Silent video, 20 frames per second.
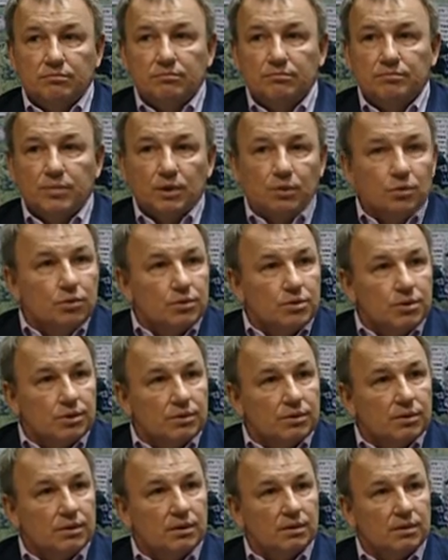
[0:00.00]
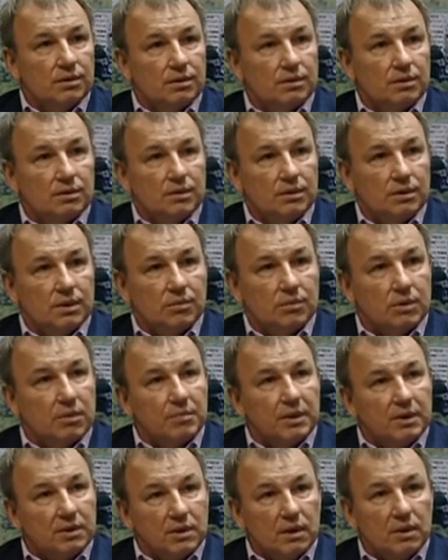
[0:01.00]
подученный, кем-то
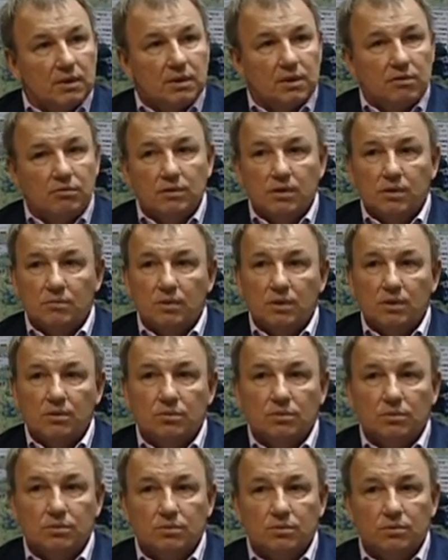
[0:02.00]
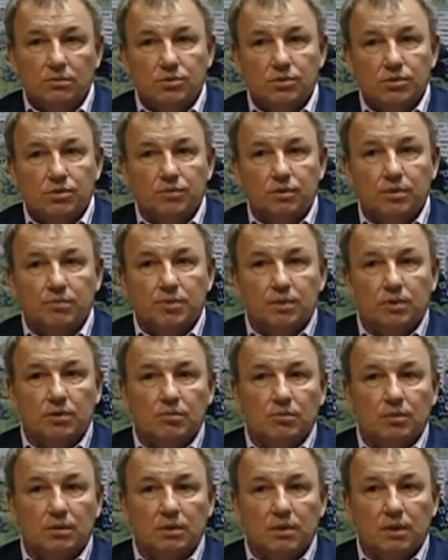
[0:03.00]
подталкиваемый, он лучшего не
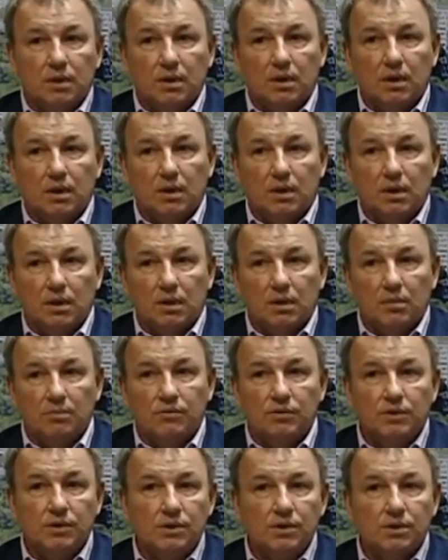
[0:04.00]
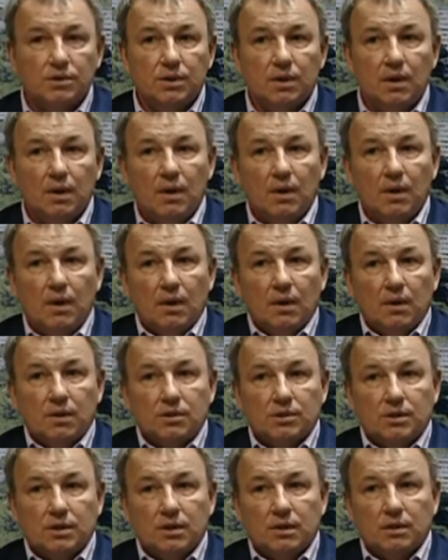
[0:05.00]
придумал, как обвинить
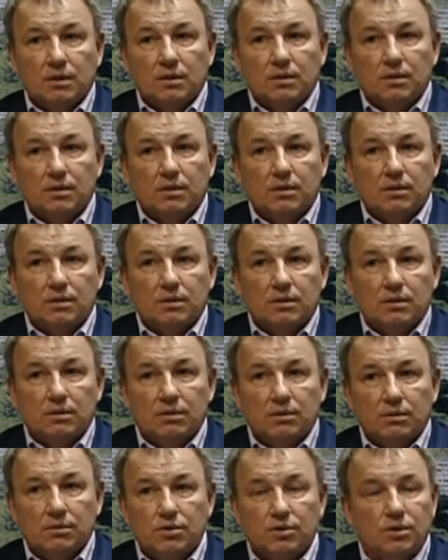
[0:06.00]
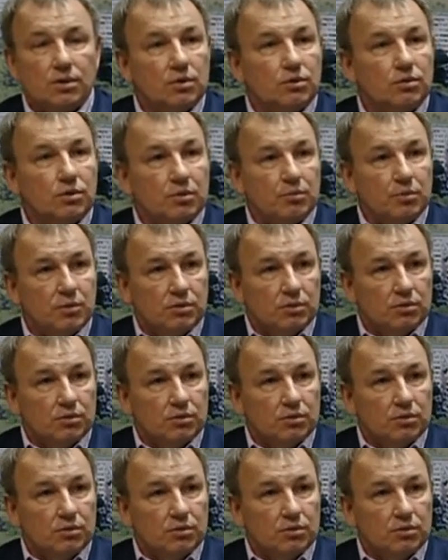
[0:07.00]
за 4 года после